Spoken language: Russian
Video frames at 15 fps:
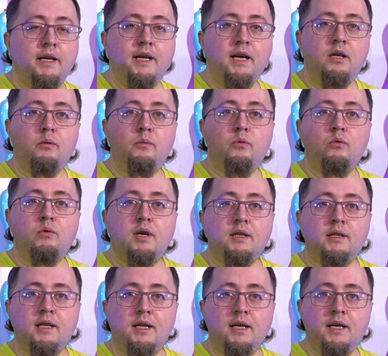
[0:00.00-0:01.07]
Я люблю,
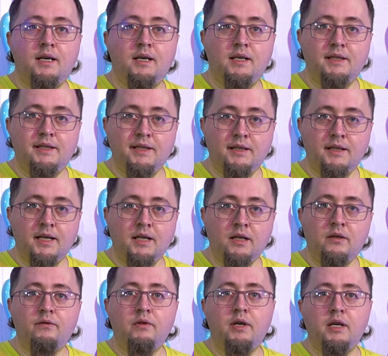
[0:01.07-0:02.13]
когда
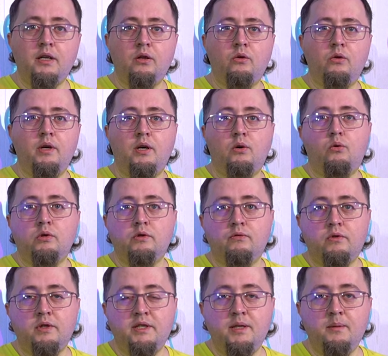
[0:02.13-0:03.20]
сигнал выходной от
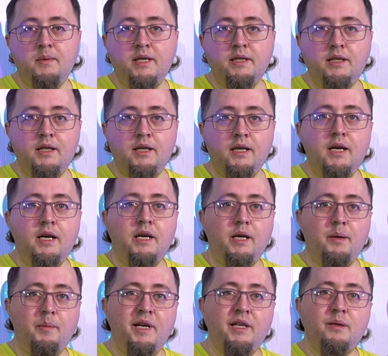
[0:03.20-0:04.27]
звукоснимателя
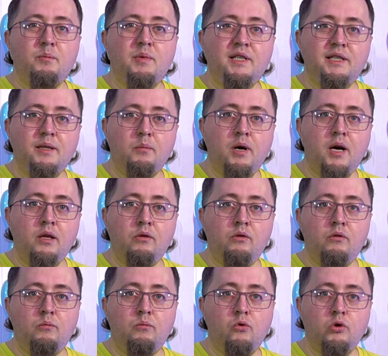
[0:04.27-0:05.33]
имеет
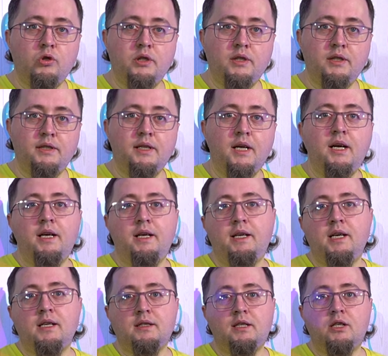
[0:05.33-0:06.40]
максимальную мощность.
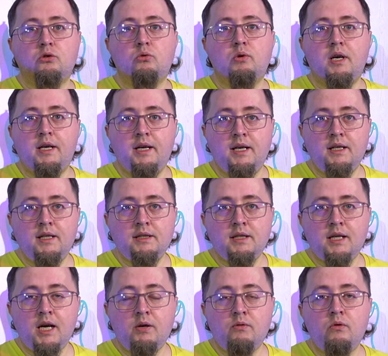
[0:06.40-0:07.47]
Я расскажу, как я
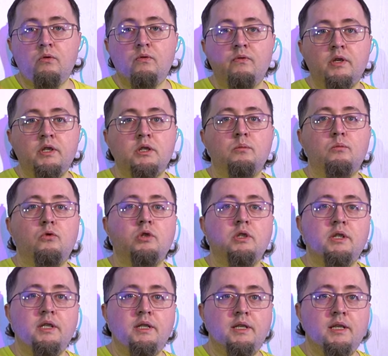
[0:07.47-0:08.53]
настраиваю, вы же
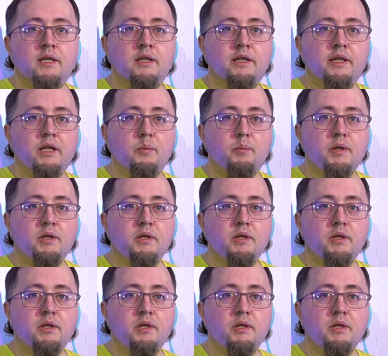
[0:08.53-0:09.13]
можете делать это